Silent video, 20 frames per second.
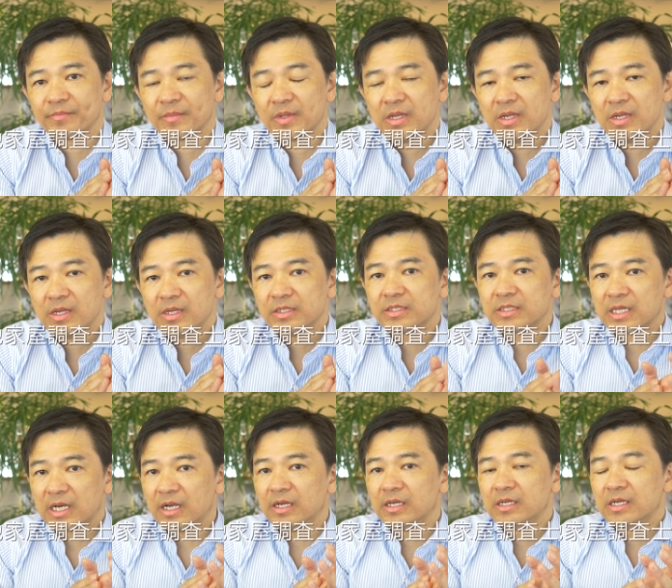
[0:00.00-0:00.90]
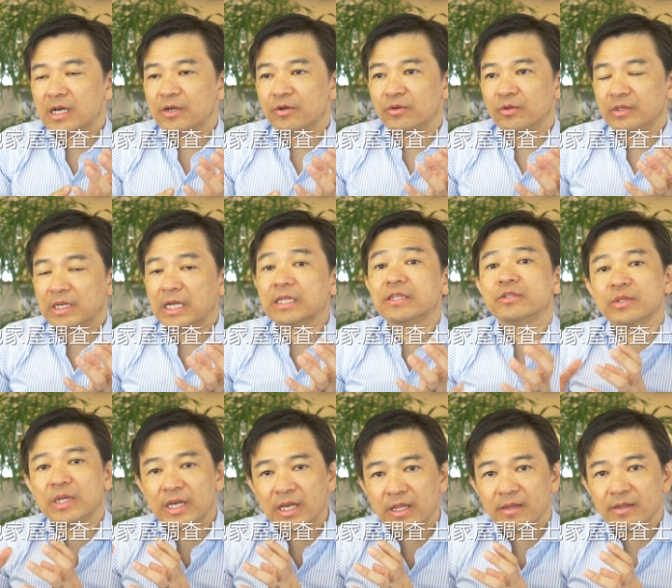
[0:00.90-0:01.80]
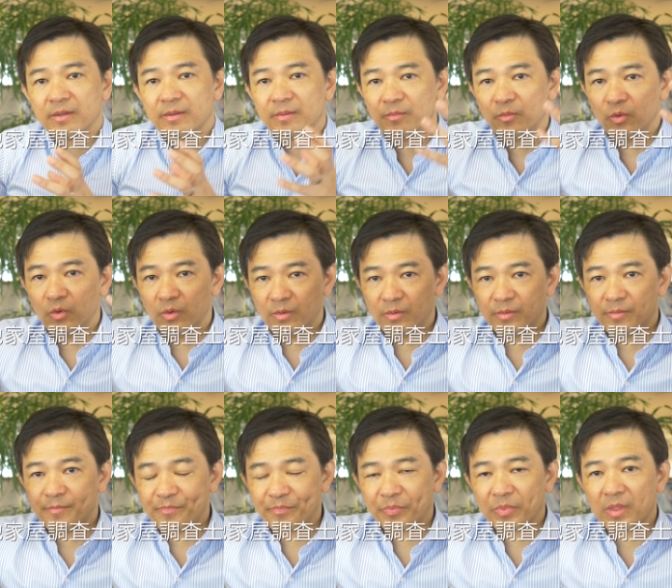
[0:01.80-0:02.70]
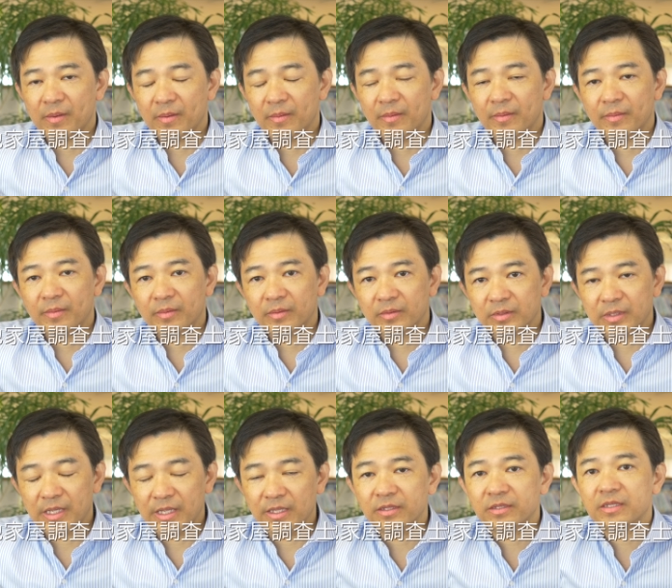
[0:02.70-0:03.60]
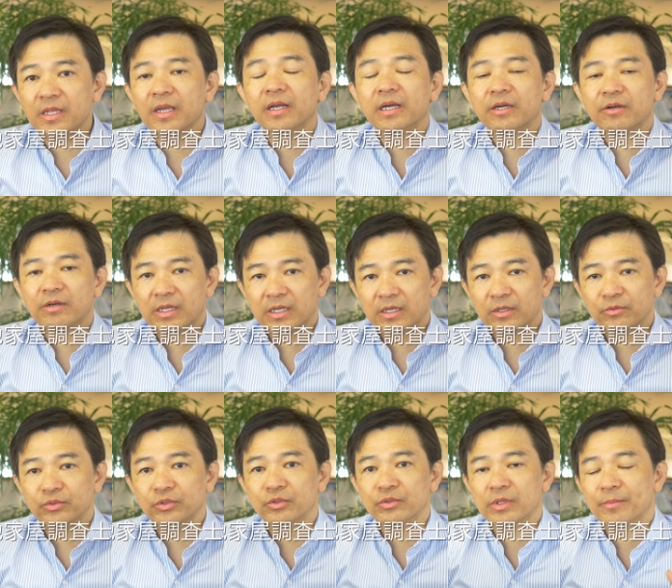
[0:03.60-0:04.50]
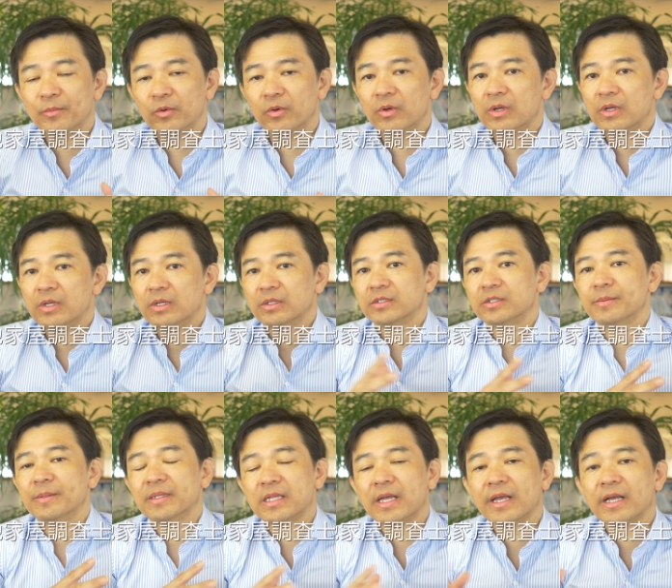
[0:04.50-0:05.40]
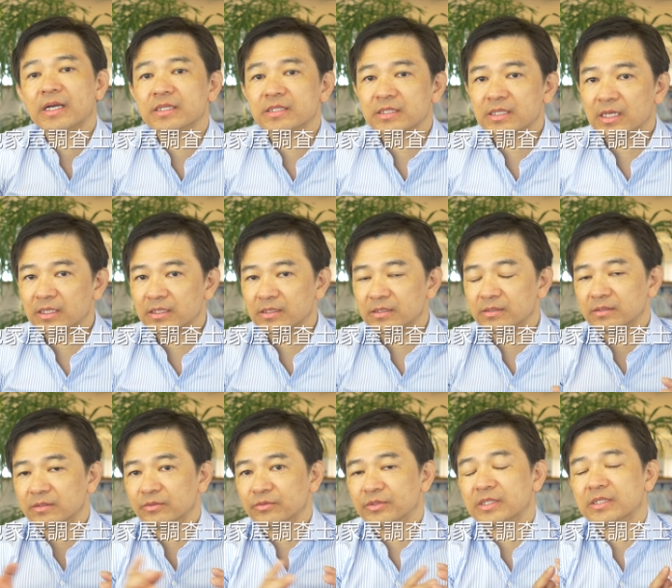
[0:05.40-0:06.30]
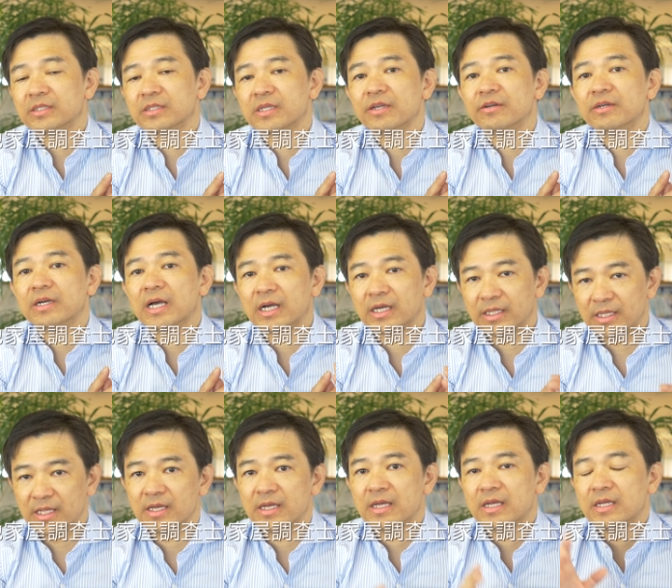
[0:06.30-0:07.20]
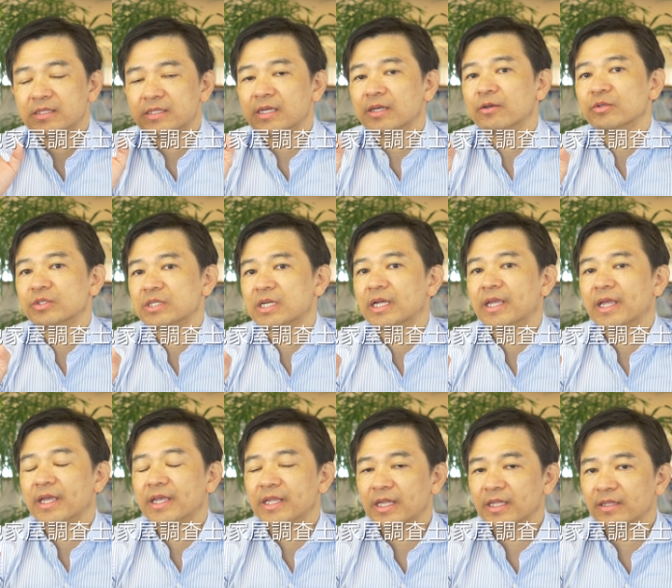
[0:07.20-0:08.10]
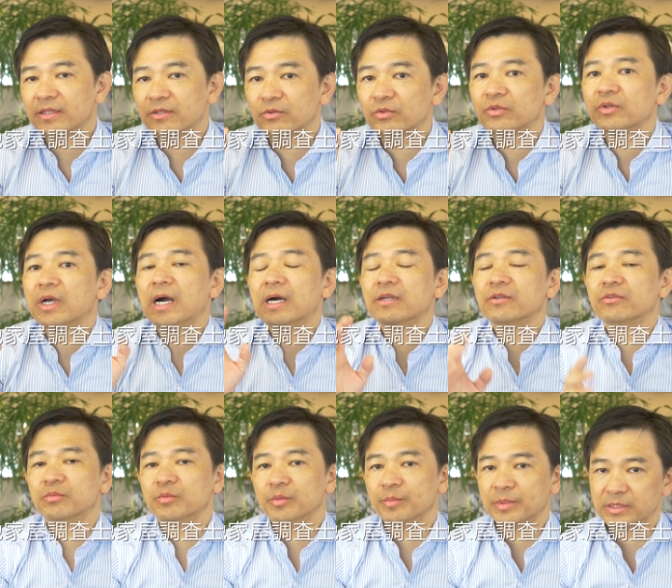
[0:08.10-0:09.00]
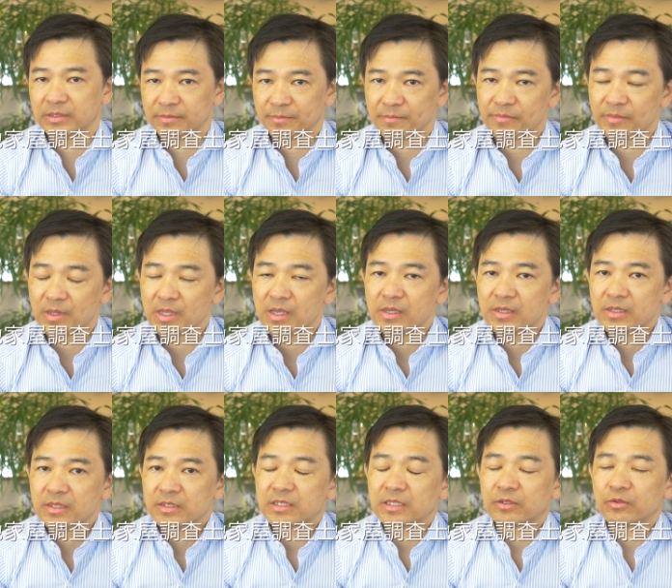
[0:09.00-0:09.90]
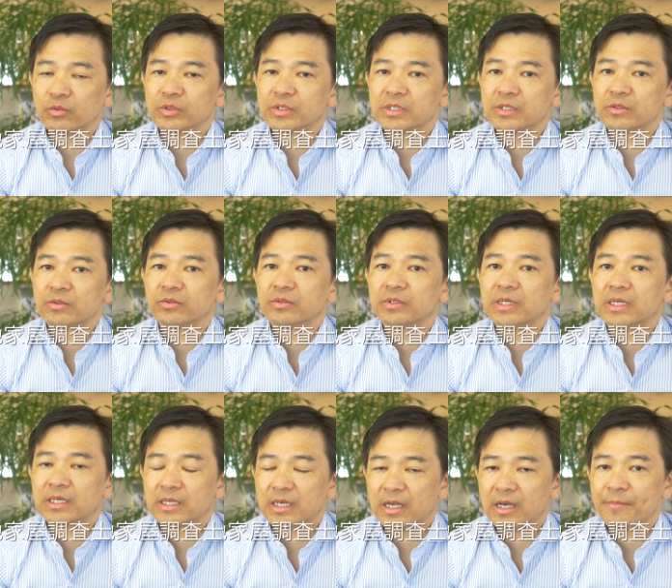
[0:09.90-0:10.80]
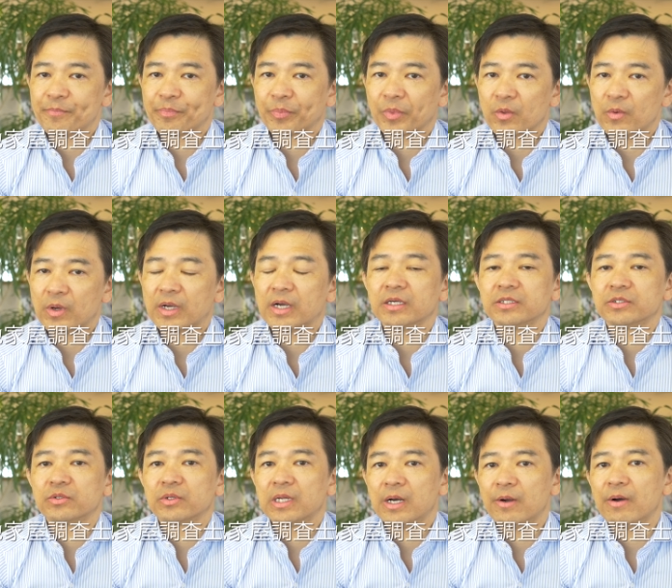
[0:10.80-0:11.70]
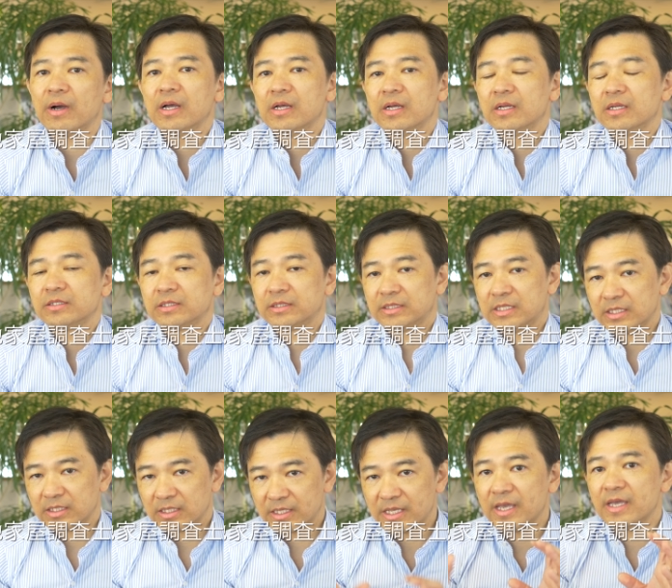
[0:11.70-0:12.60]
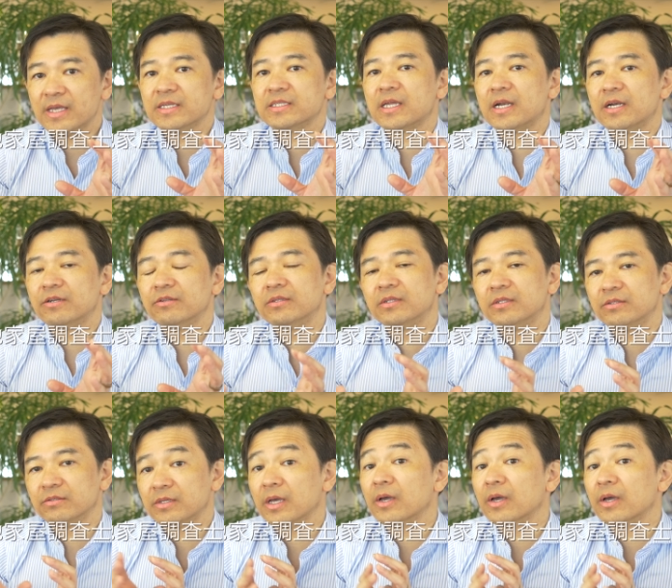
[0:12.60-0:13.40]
ですからあの夏はねもう炎天下の中冬はもう冷たい風が吹きつける中で作業しなきゃいけないってことがあると思いますですから当然のことながら若い人から敬遠されるっていう